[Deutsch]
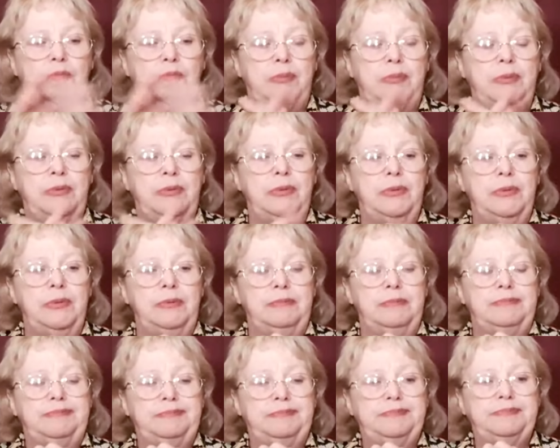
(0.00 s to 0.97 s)
sodass
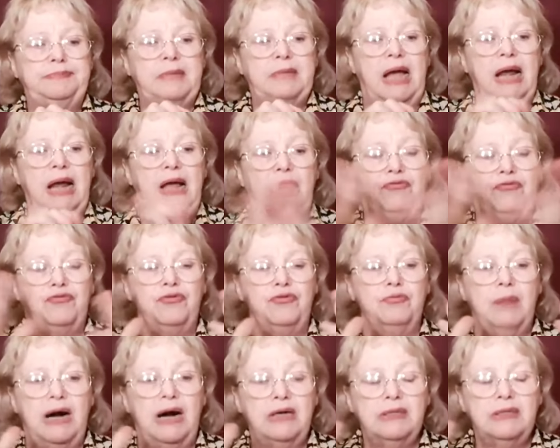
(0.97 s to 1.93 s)
er 10
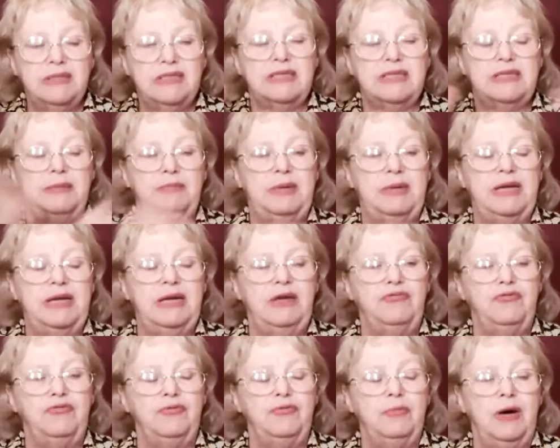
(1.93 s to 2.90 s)
oder 15
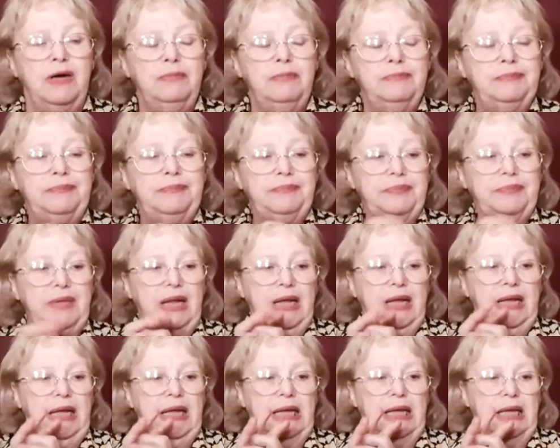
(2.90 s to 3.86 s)
Meter zu gehen
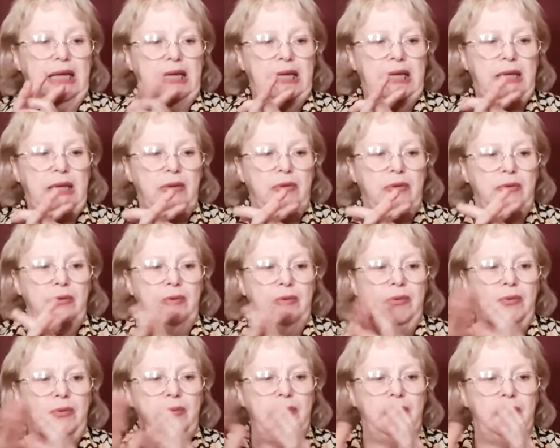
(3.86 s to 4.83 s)
hatte, um entweder
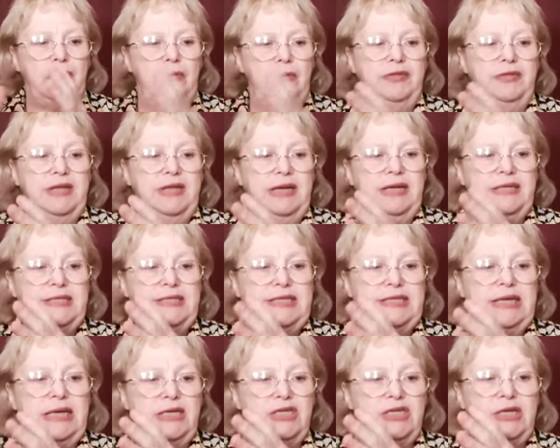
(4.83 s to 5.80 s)
den Sessellift
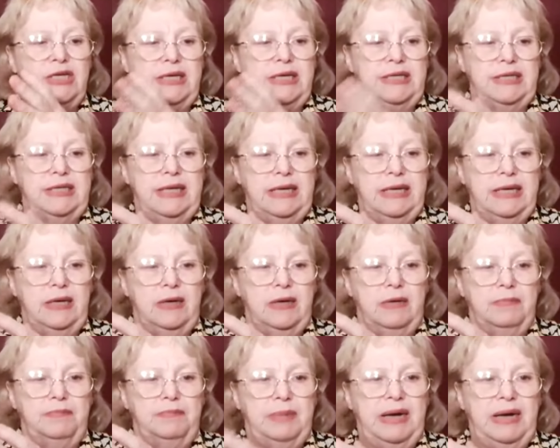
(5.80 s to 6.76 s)
oder den
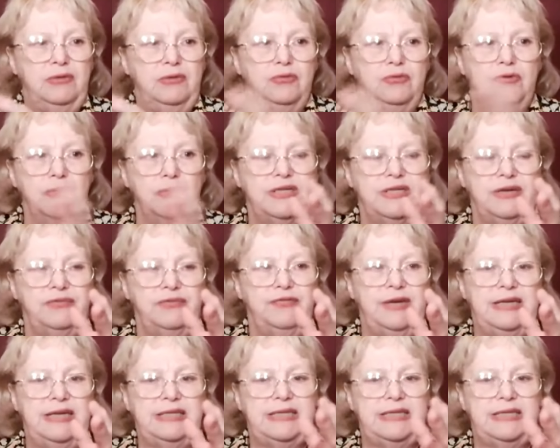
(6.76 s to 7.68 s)
Schlepplift zu erreichen.